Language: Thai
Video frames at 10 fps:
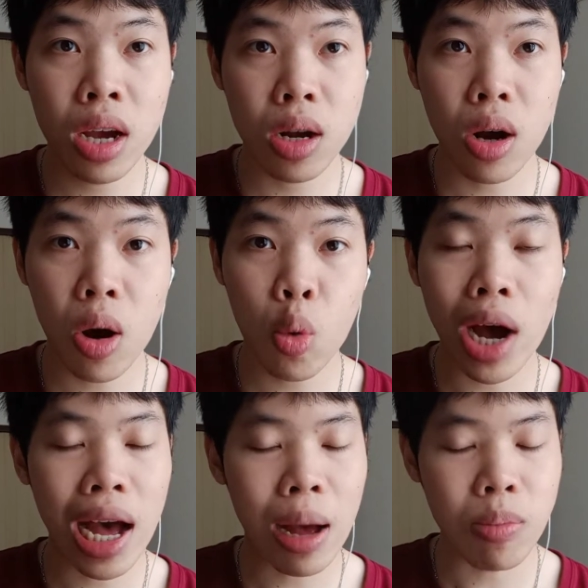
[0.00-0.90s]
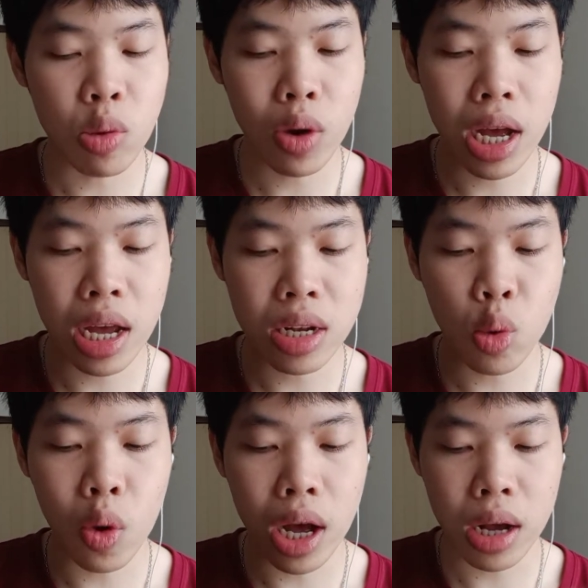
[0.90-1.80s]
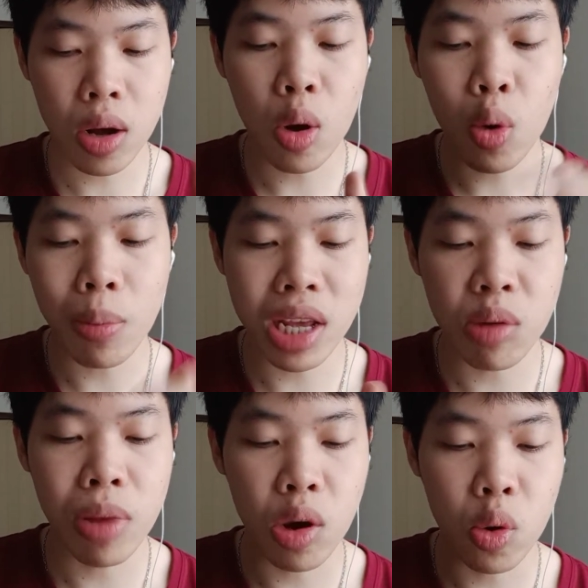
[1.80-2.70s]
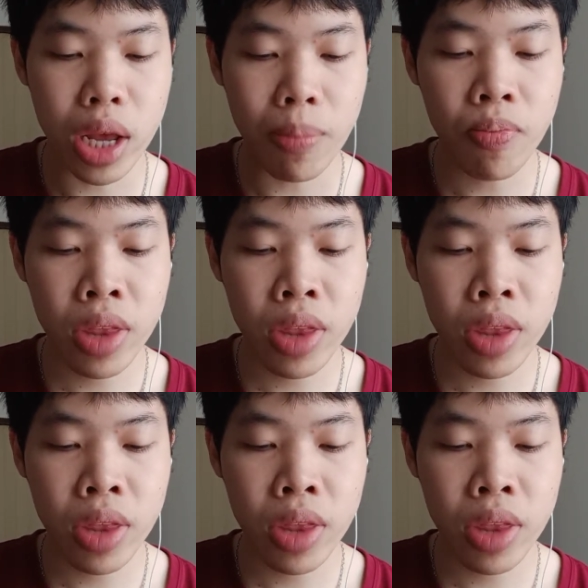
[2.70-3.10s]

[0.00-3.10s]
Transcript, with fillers: ข้อความหรือว่าตัวข้อความในอีเมลเนี่ย